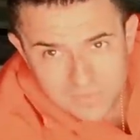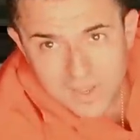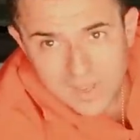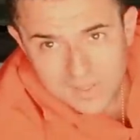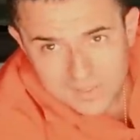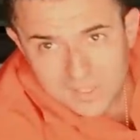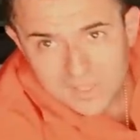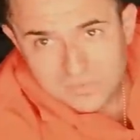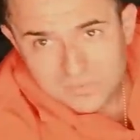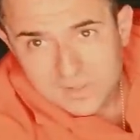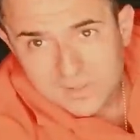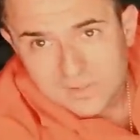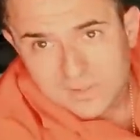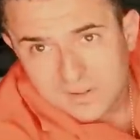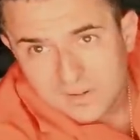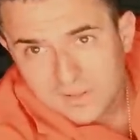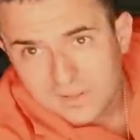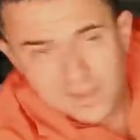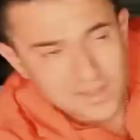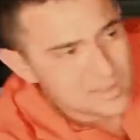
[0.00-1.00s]
Да, это от
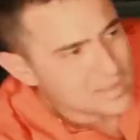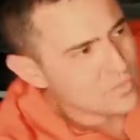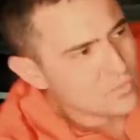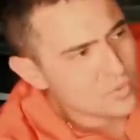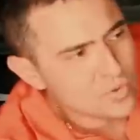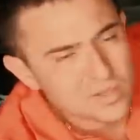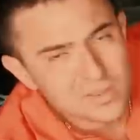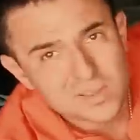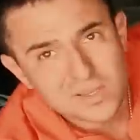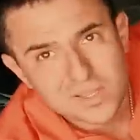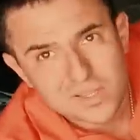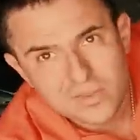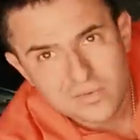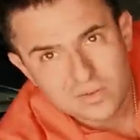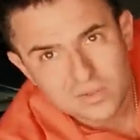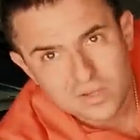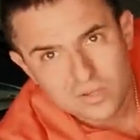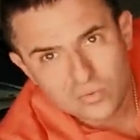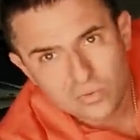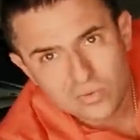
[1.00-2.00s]
Вранглера, да, это его родные,
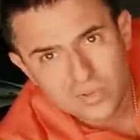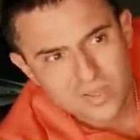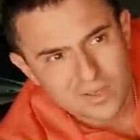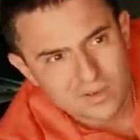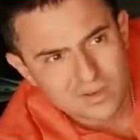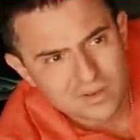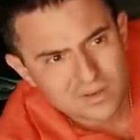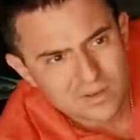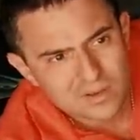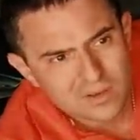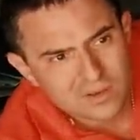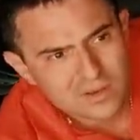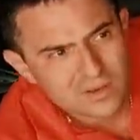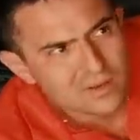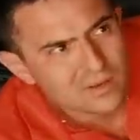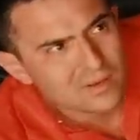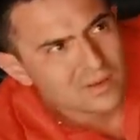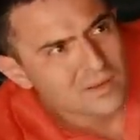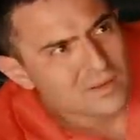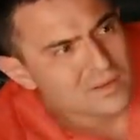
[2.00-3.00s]
наверное, Да, други. да, это
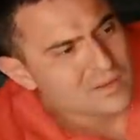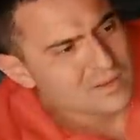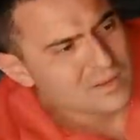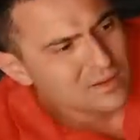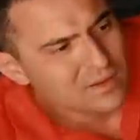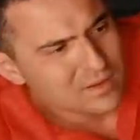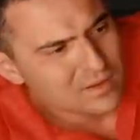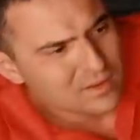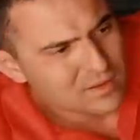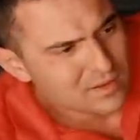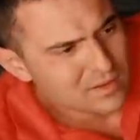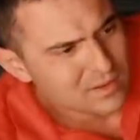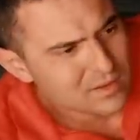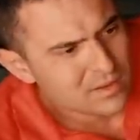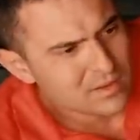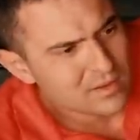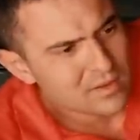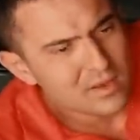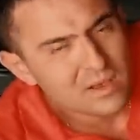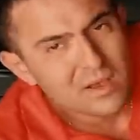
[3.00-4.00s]
Вранглер, который без
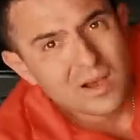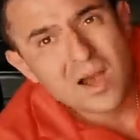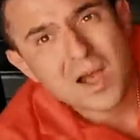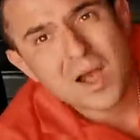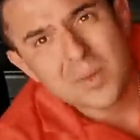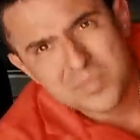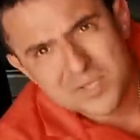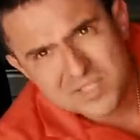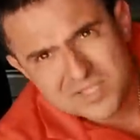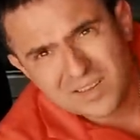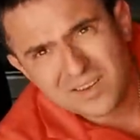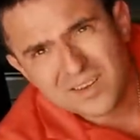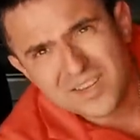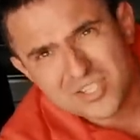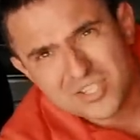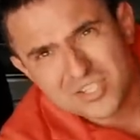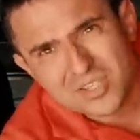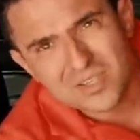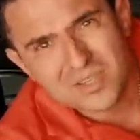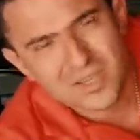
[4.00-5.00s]
крыши А, идет. без
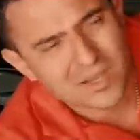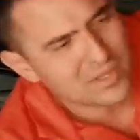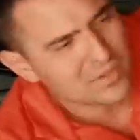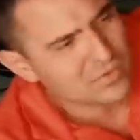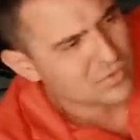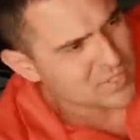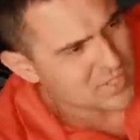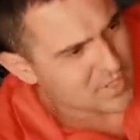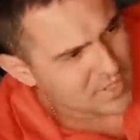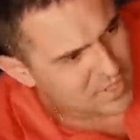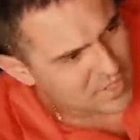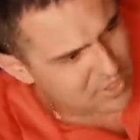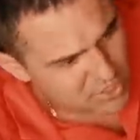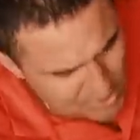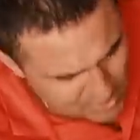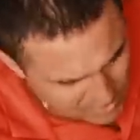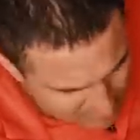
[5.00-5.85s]
крыши, да, угу. то есть они даже